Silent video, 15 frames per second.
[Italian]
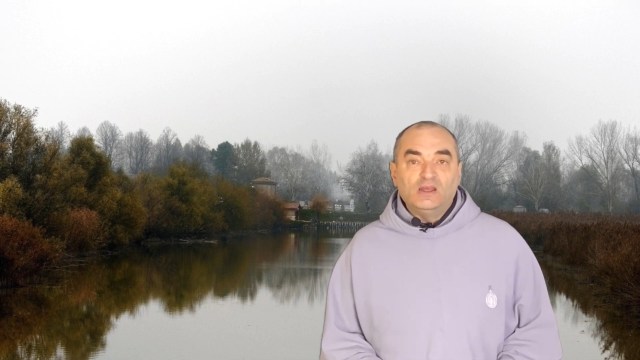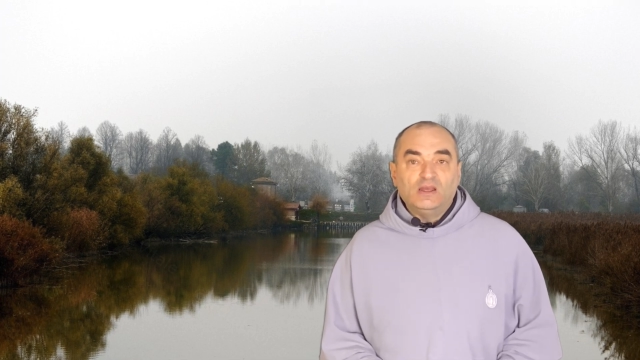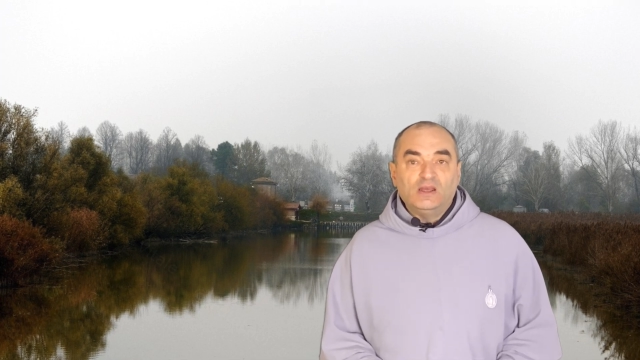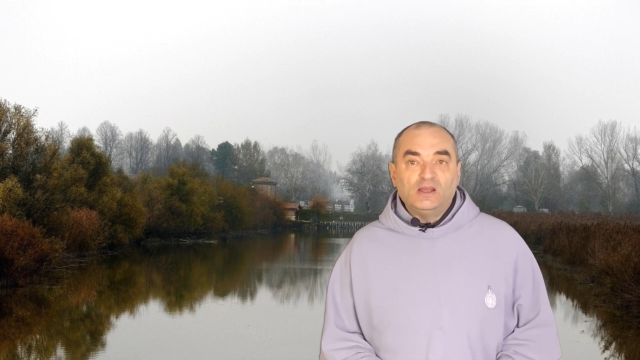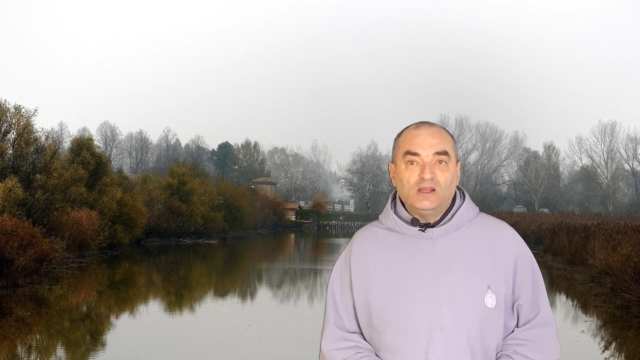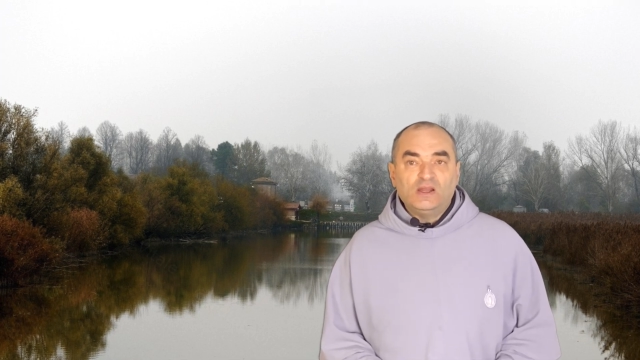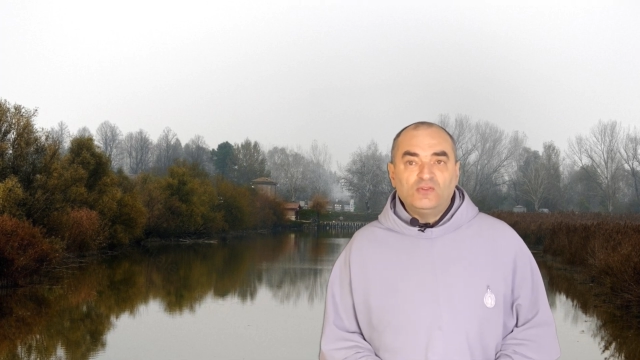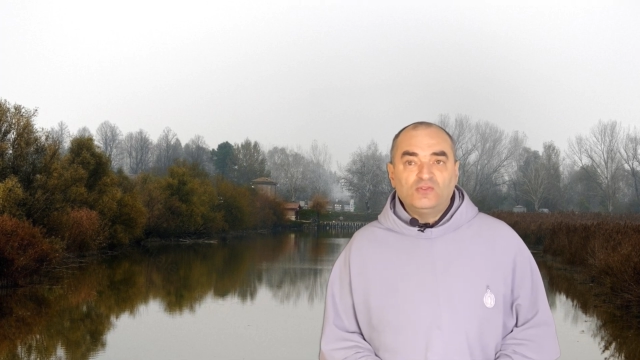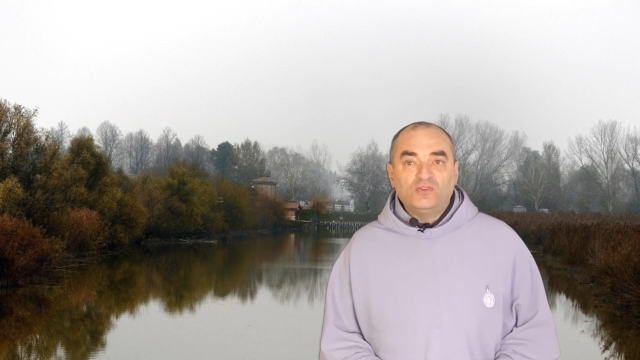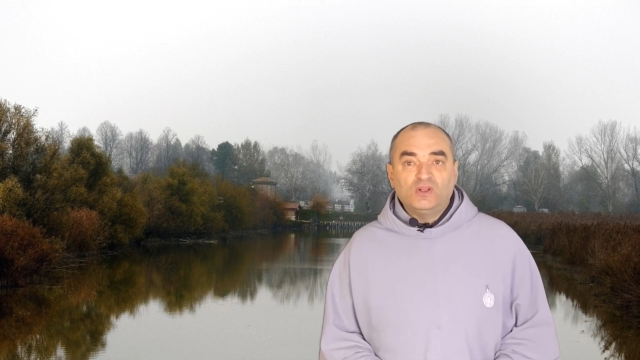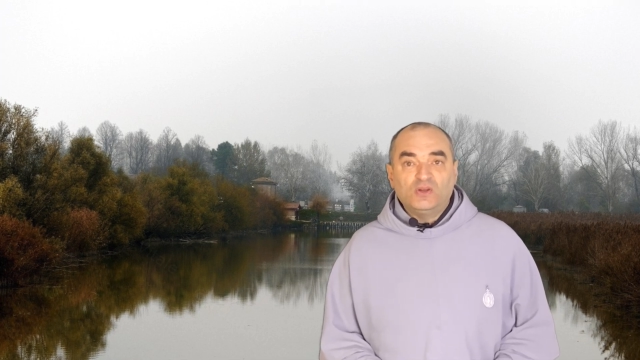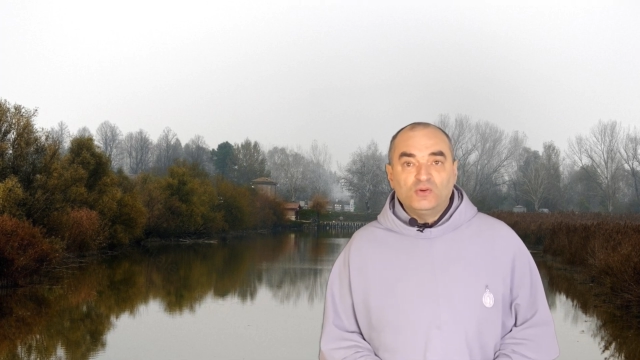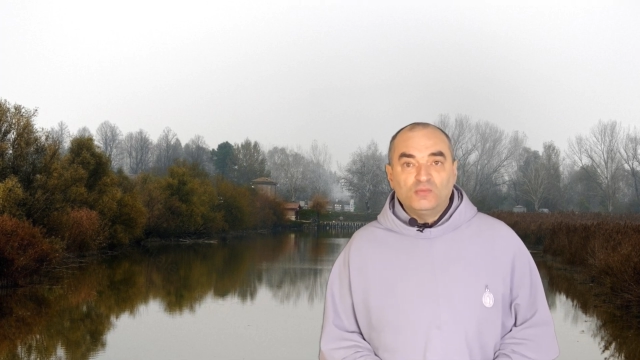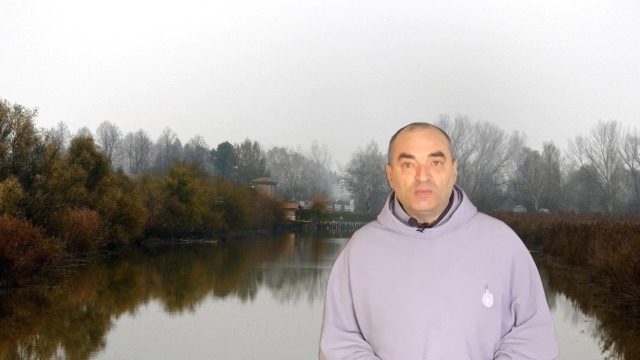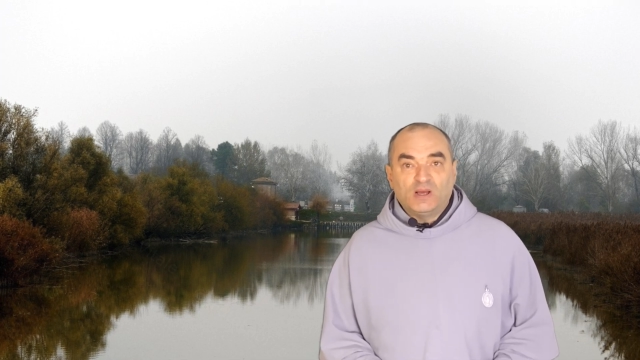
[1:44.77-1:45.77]
E
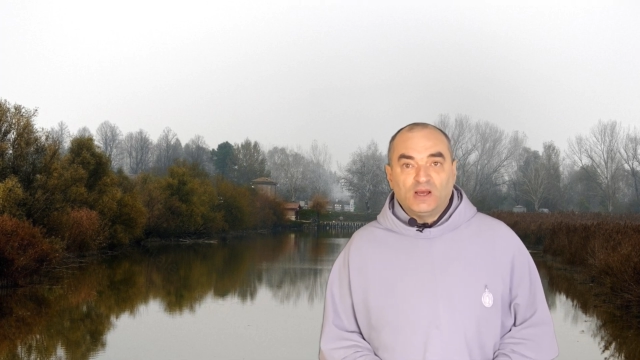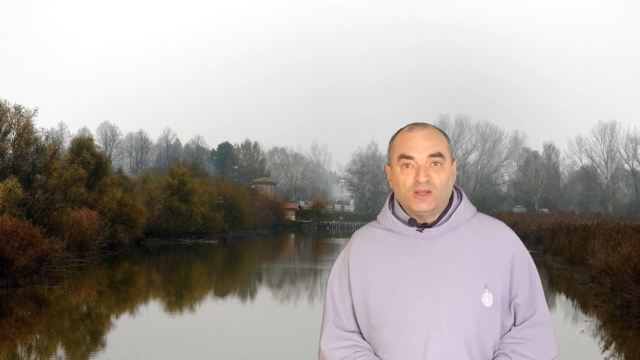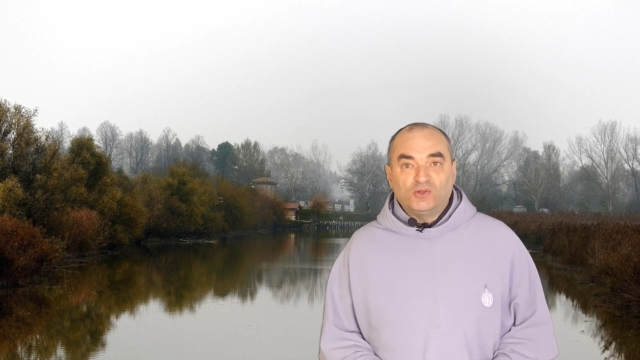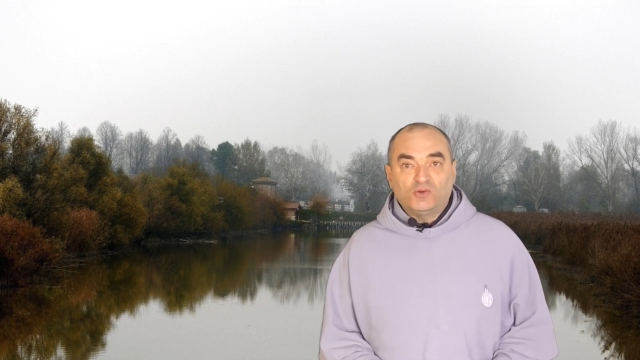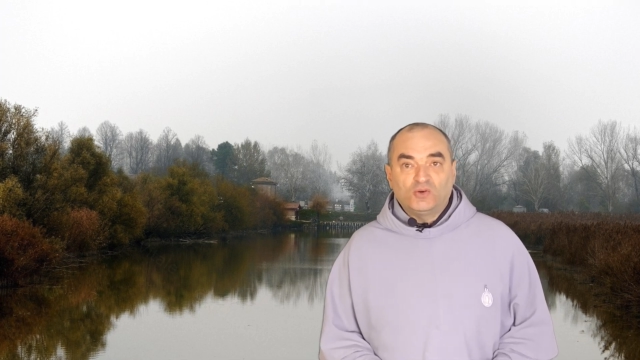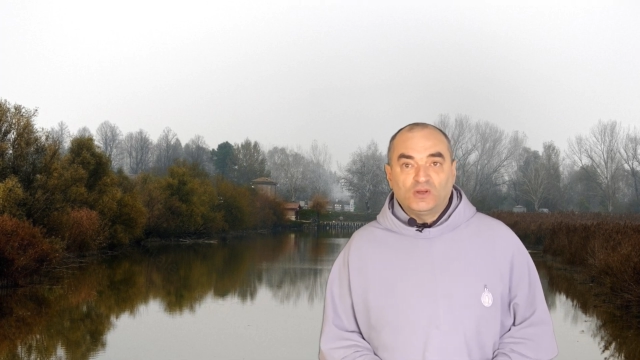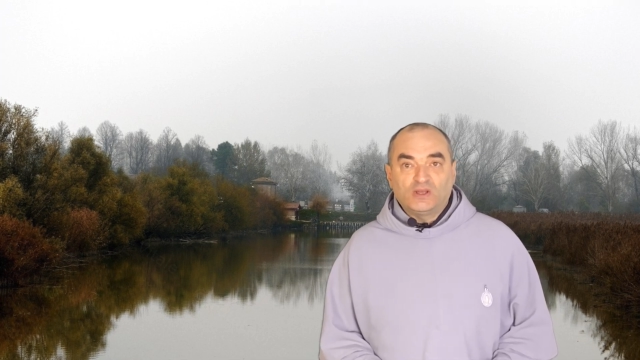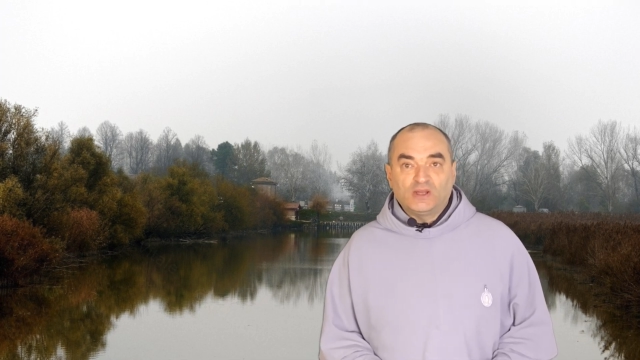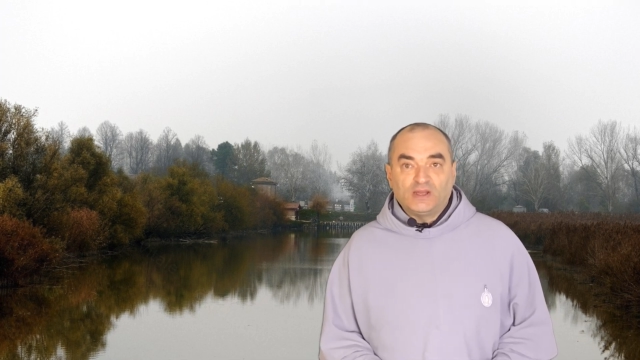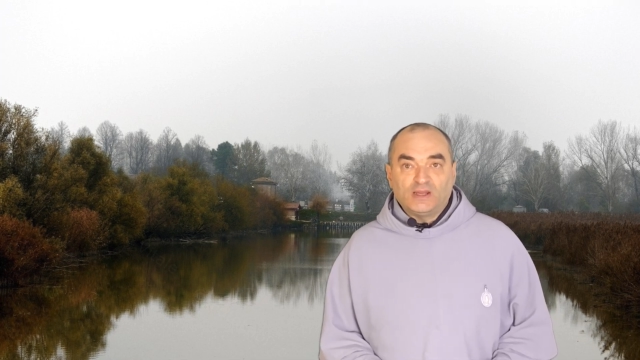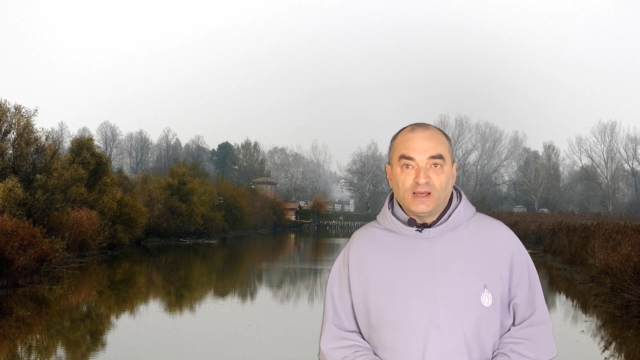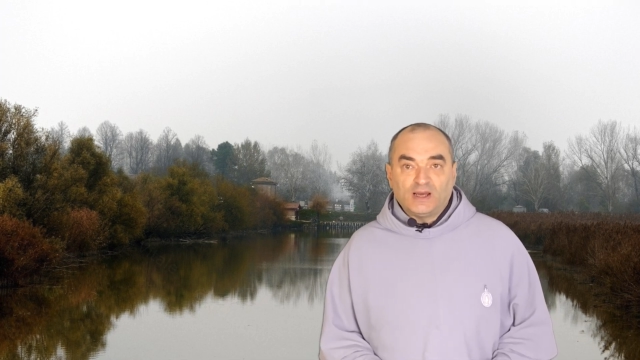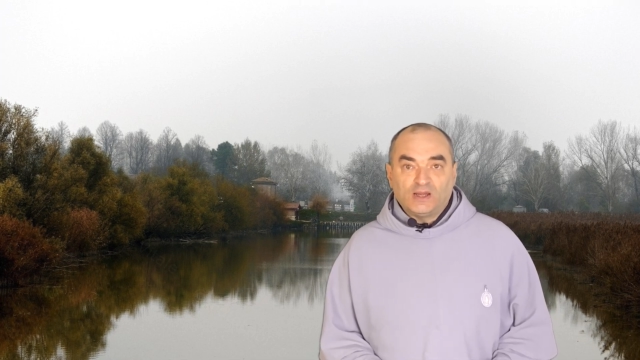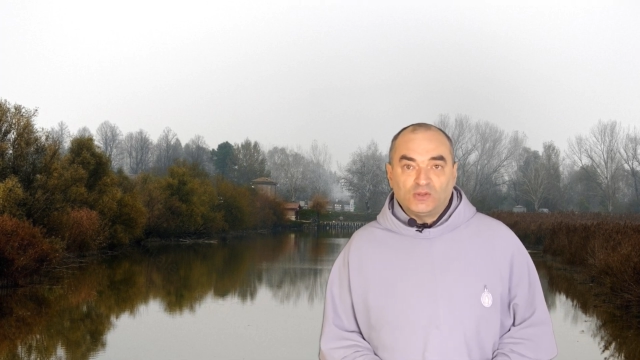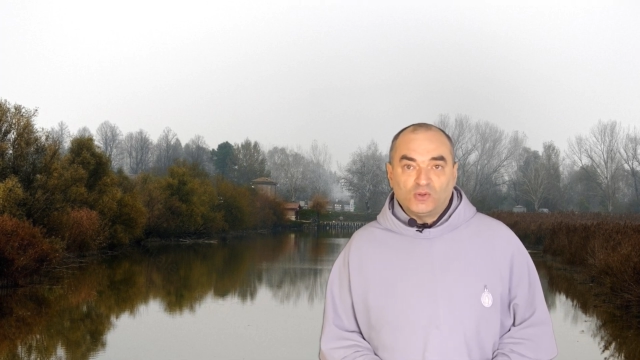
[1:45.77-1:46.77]
l'essere umano,
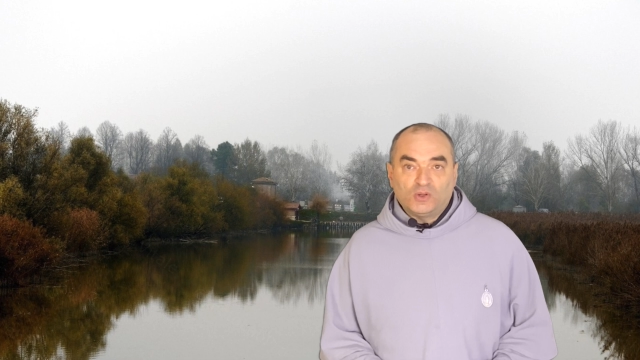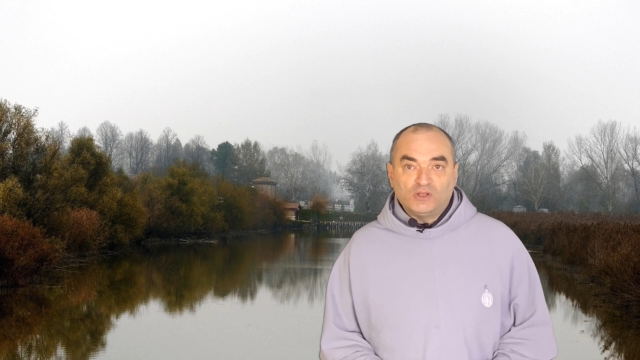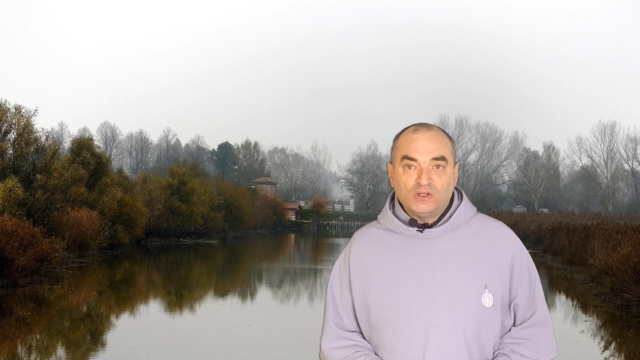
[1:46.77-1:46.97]
creato ad